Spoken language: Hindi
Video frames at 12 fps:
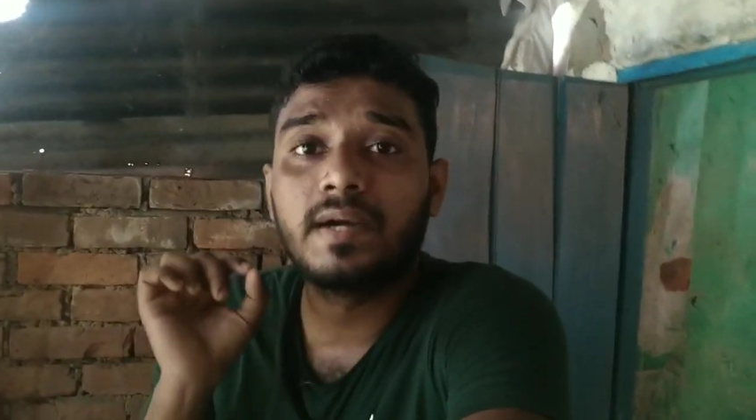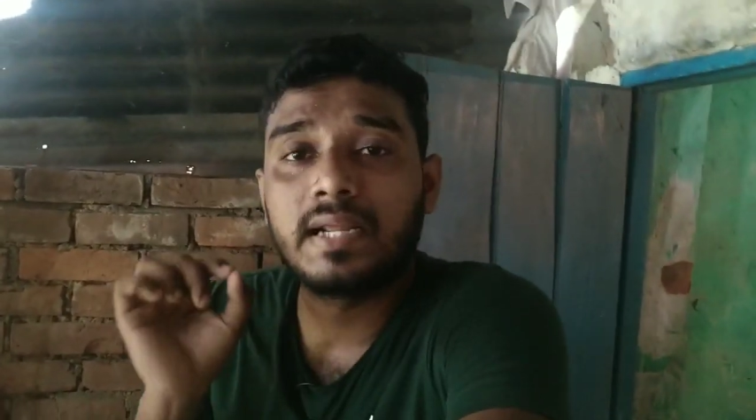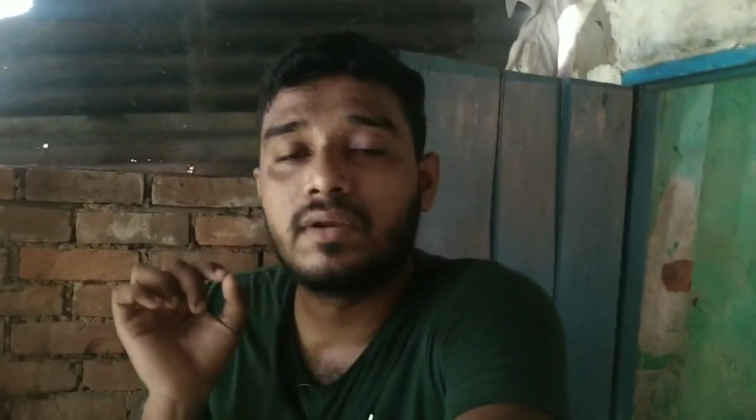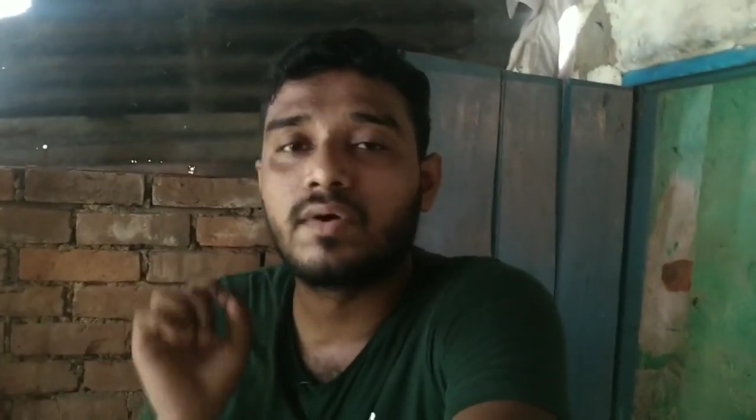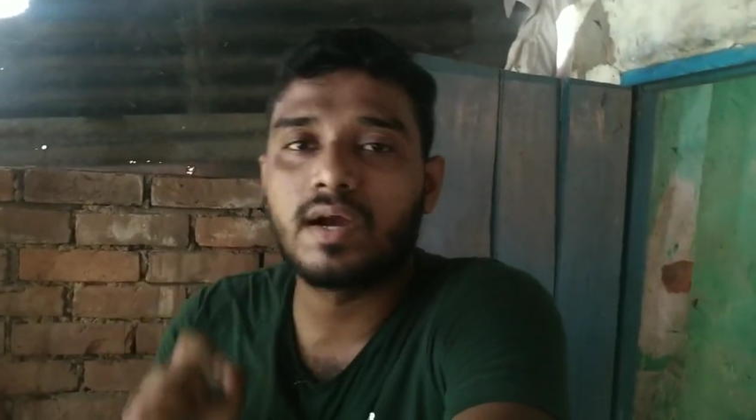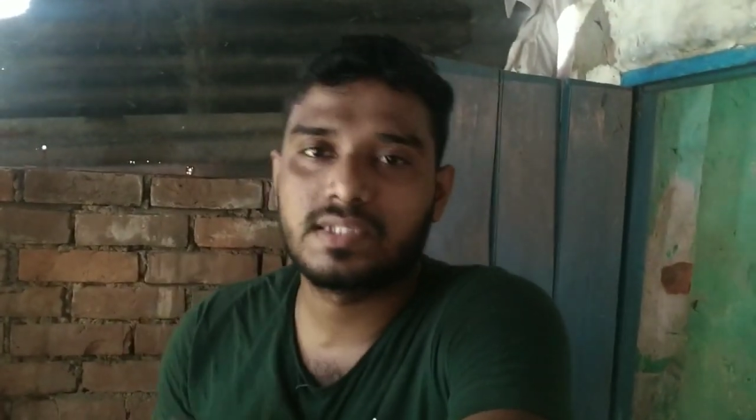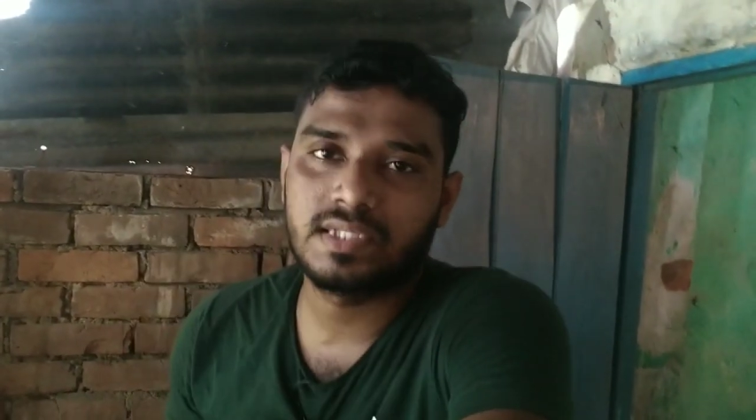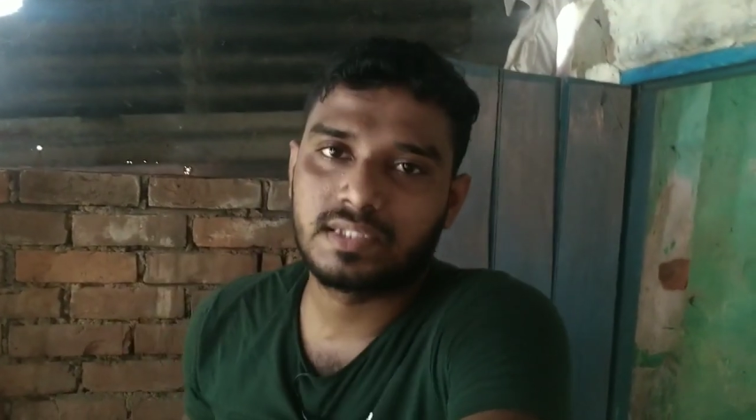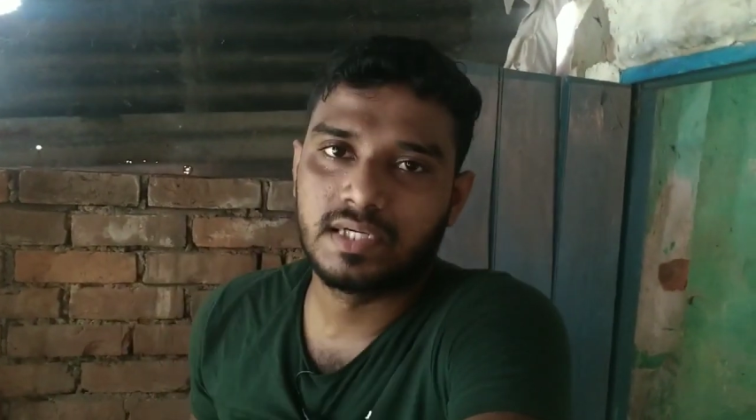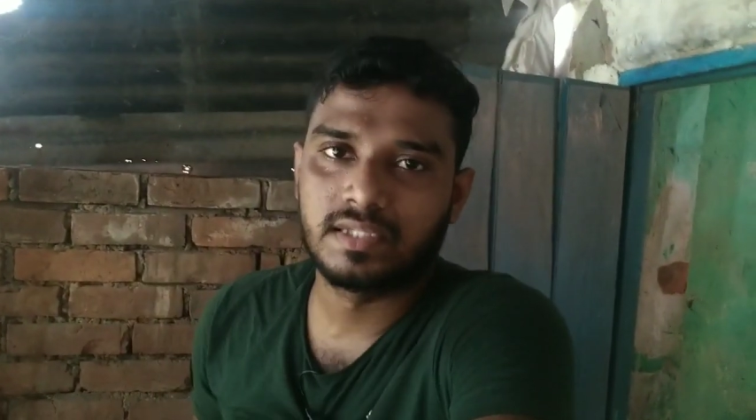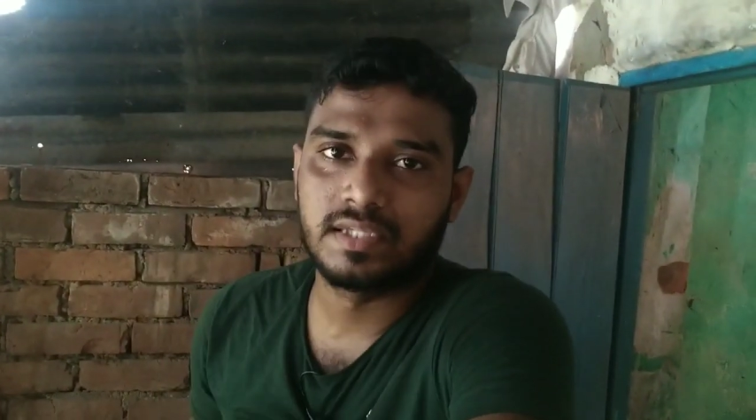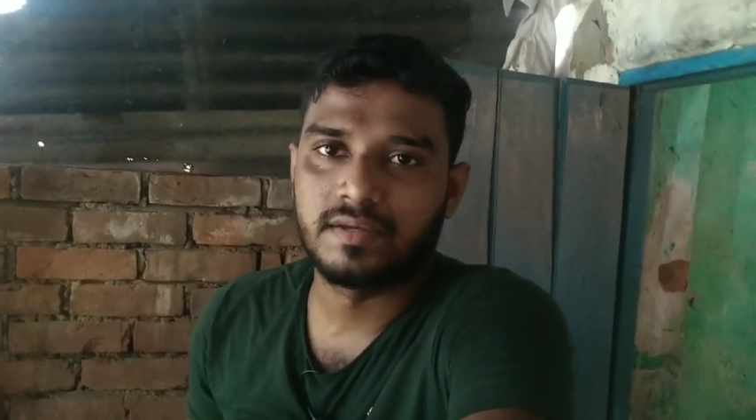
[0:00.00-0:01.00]
बीड़ा लोगों के
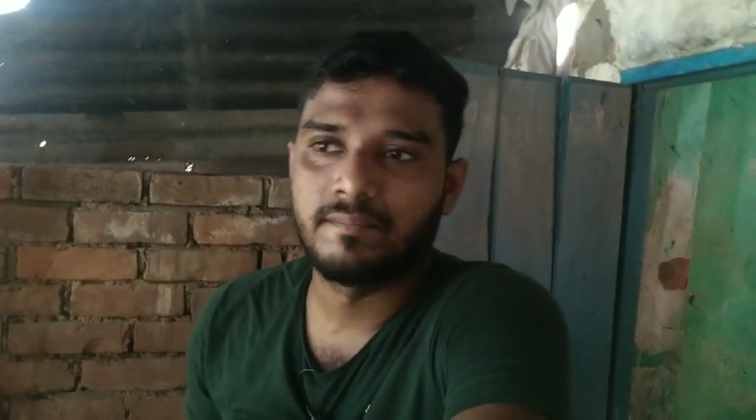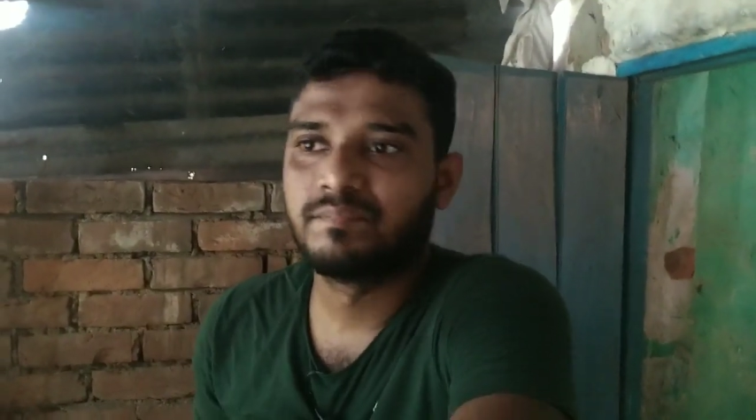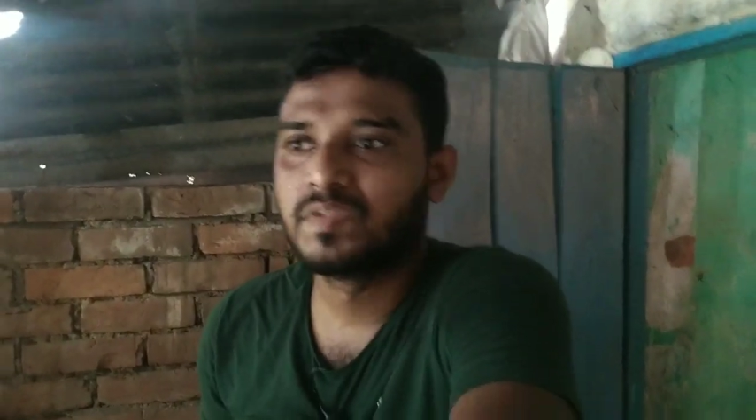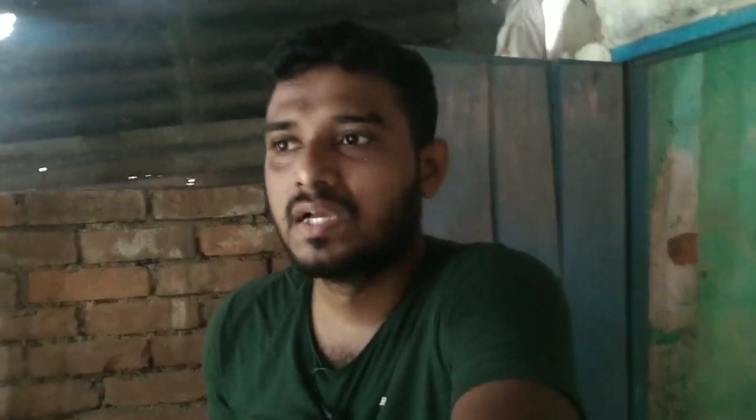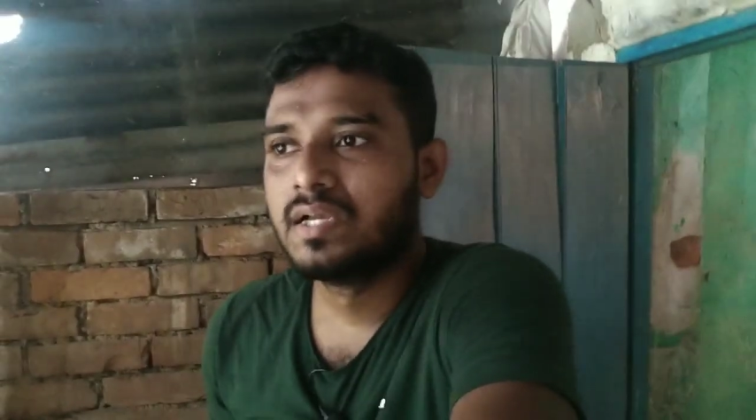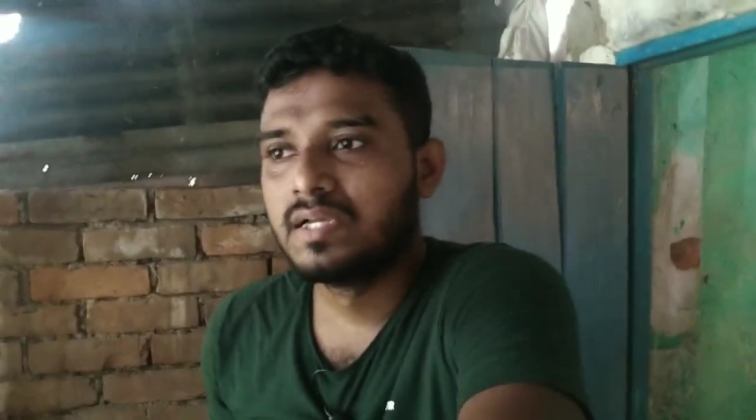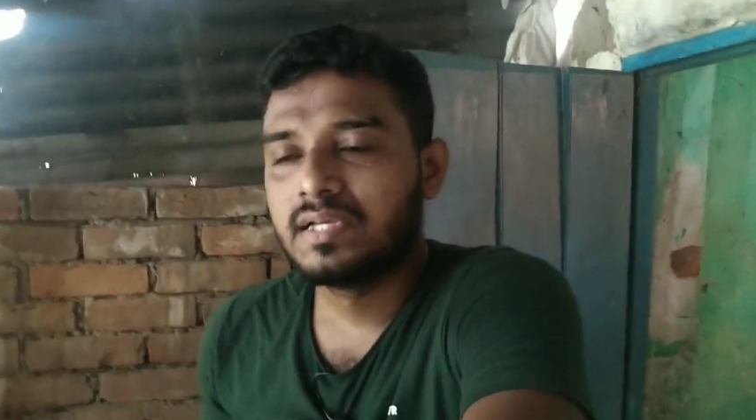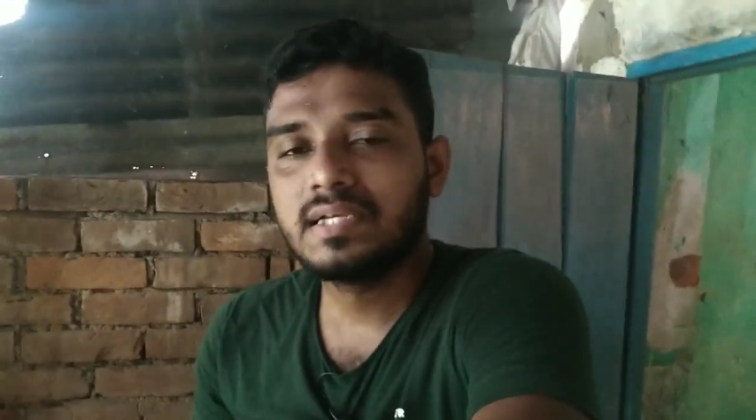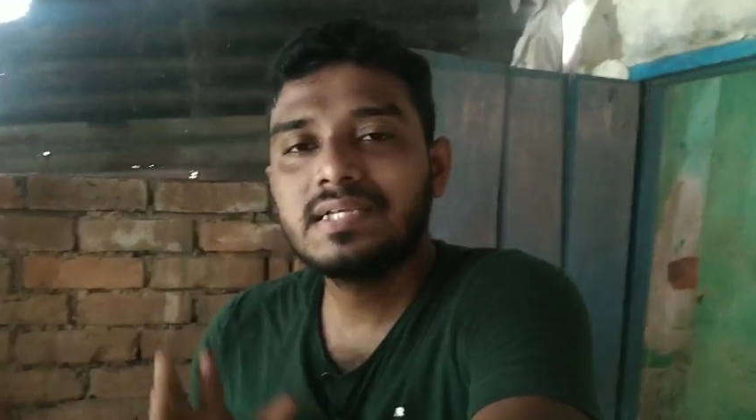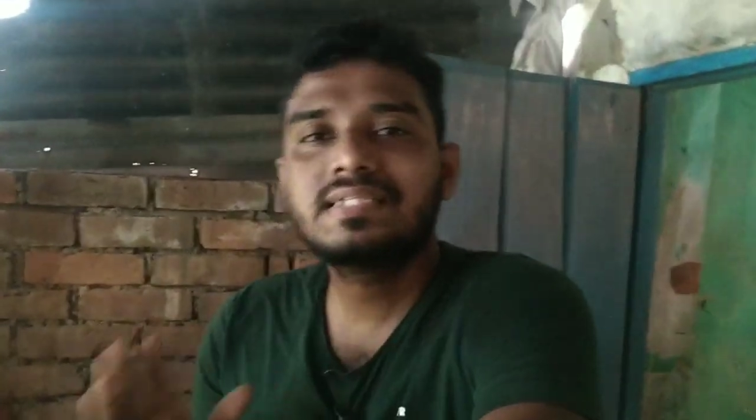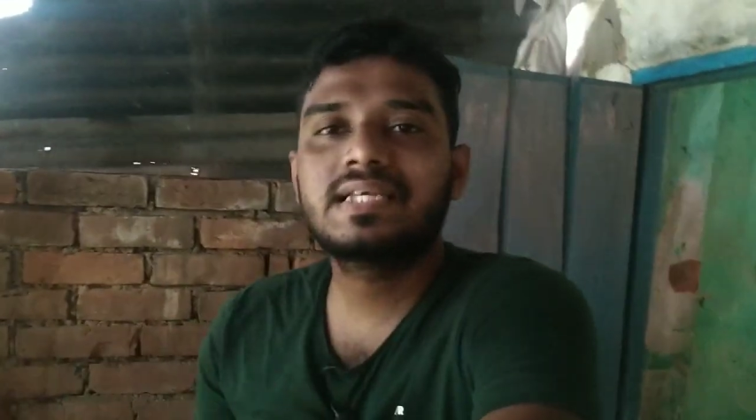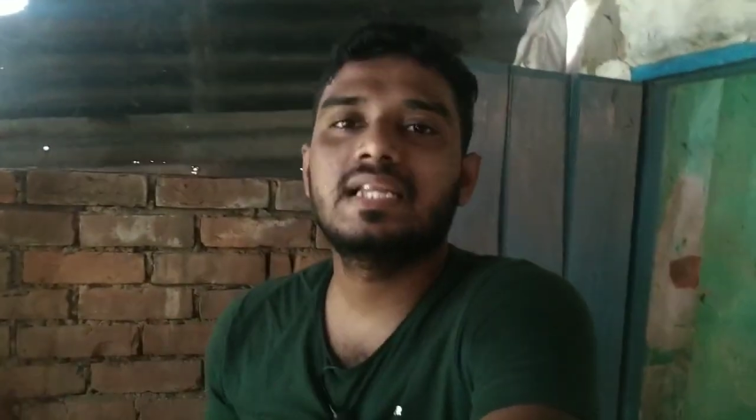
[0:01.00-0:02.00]
साथ करते
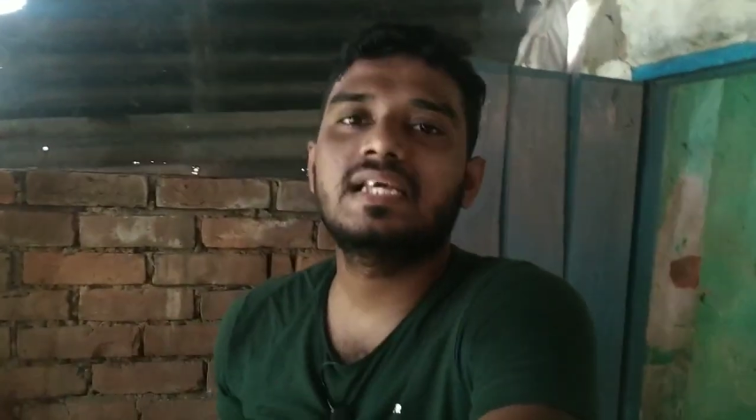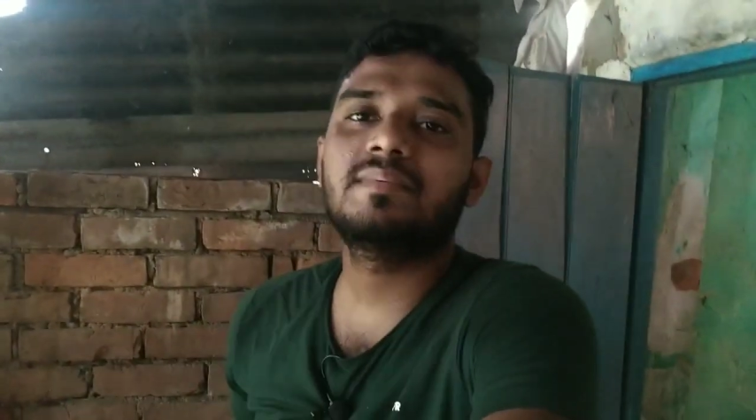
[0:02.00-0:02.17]
हैं इसके